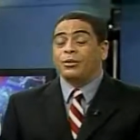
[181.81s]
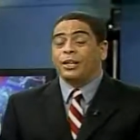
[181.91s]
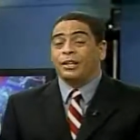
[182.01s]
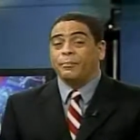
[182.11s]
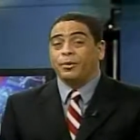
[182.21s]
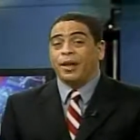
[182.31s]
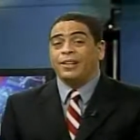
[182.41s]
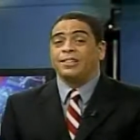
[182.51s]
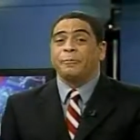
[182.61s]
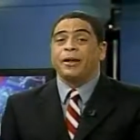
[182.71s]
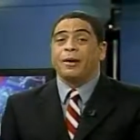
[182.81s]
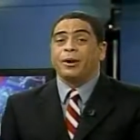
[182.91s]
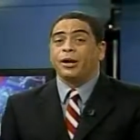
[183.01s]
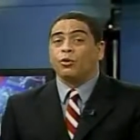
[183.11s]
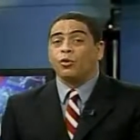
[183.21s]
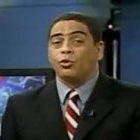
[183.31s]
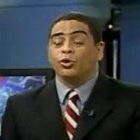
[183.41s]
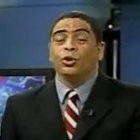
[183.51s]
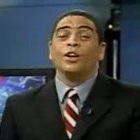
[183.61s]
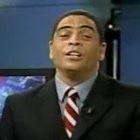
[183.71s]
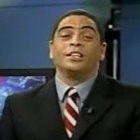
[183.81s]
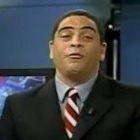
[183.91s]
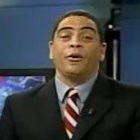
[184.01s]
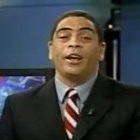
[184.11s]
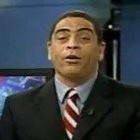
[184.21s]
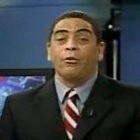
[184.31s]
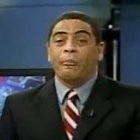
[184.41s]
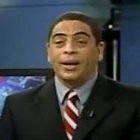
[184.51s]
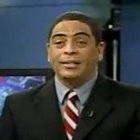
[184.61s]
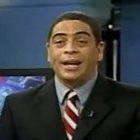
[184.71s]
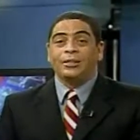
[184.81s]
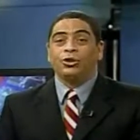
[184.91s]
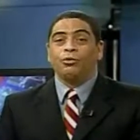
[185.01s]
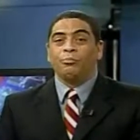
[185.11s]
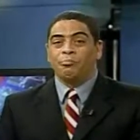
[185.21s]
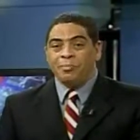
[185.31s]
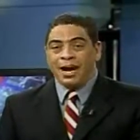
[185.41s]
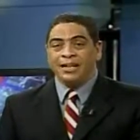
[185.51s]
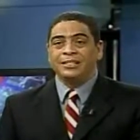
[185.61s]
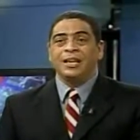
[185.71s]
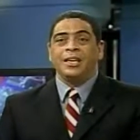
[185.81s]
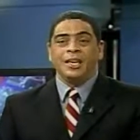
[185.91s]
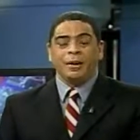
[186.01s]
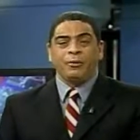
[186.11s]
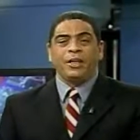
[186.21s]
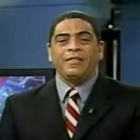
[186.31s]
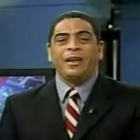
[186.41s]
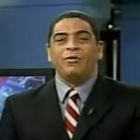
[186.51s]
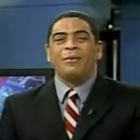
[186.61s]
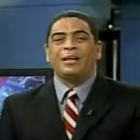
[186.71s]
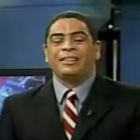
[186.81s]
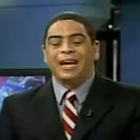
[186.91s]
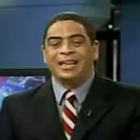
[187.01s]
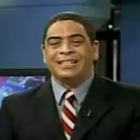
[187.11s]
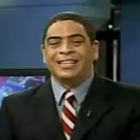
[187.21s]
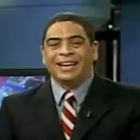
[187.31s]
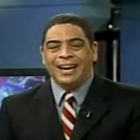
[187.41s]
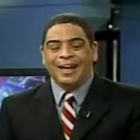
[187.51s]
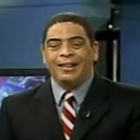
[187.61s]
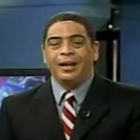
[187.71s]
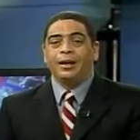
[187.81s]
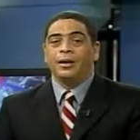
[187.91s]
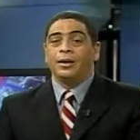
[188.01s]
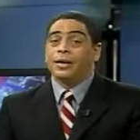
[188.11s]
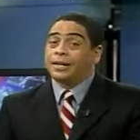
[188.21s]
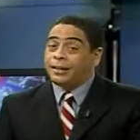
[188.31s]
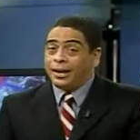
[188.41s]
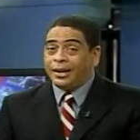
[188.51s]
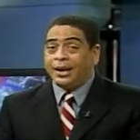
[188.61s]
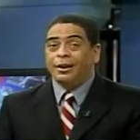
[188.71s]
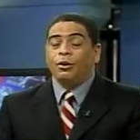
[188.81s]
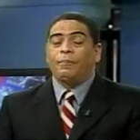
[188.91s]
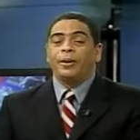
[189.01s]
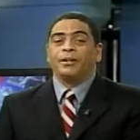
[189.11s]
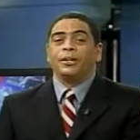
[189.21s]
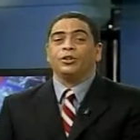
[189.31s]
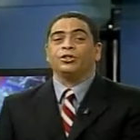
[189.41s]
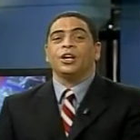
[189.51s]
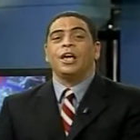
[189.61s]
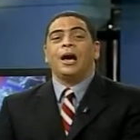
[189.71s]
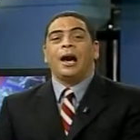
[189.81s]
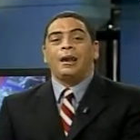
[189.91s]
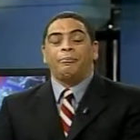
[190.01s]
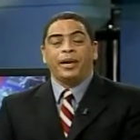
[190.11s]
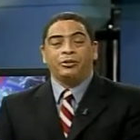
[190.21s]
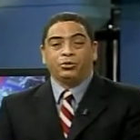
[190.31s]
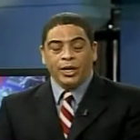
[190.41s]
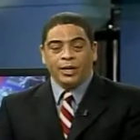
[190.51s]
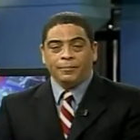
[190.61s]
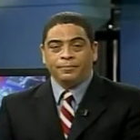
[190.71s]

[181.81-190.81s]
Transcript: la temporada se esperaba que el conjunto se fuera compactando más y que pudieran dar una batalla cerrada y hasta ganarle los partidos al Big Three.